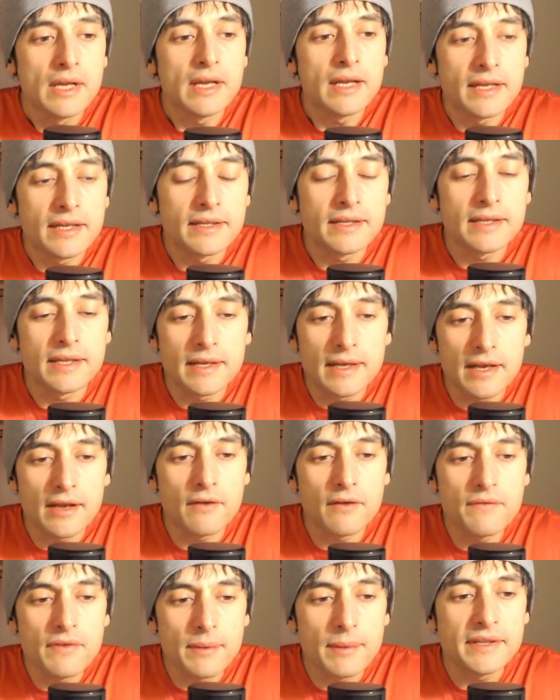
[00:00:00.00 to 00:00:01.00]
eh,
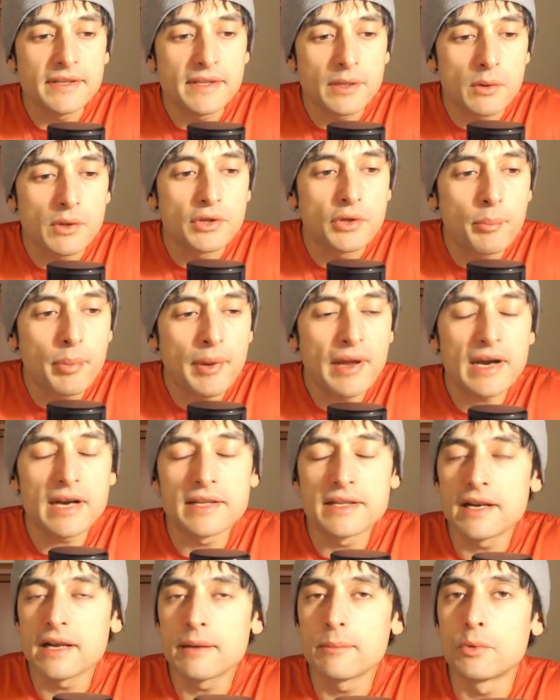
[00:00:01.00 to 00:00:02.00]
ovviamente quando parla
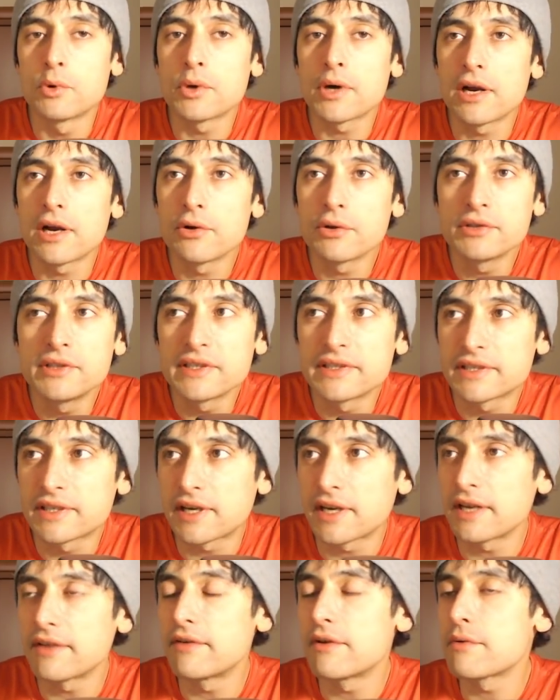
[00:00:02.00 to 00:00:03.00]
dell'amore lo
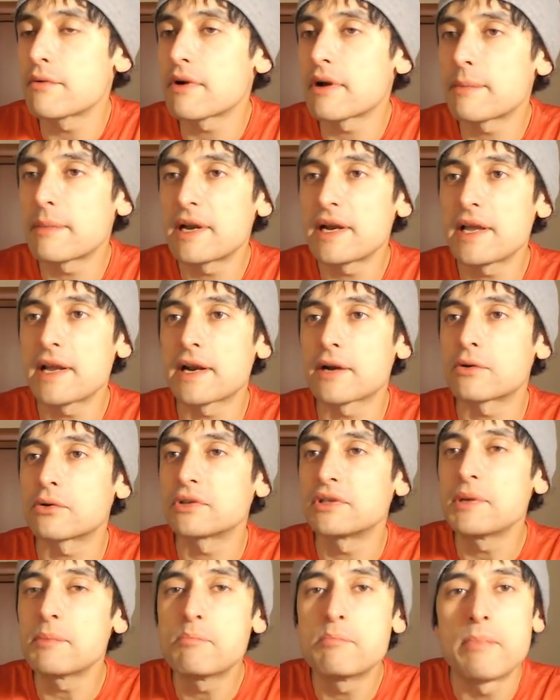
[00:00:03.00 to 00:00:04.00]
descrive in una maniera
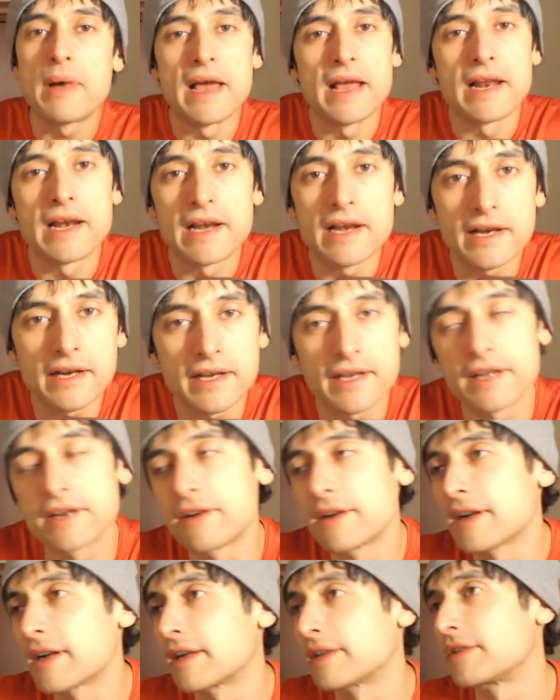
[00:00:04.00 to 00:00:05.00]
così bella che
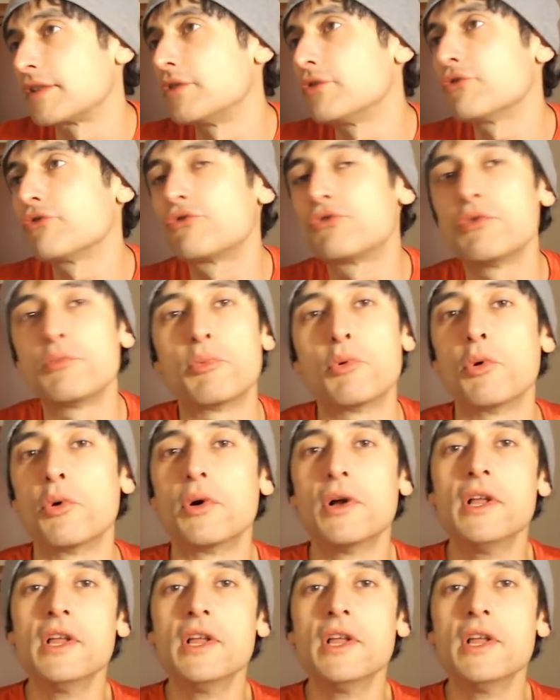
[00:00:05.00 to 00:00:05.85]
ragazzi non si può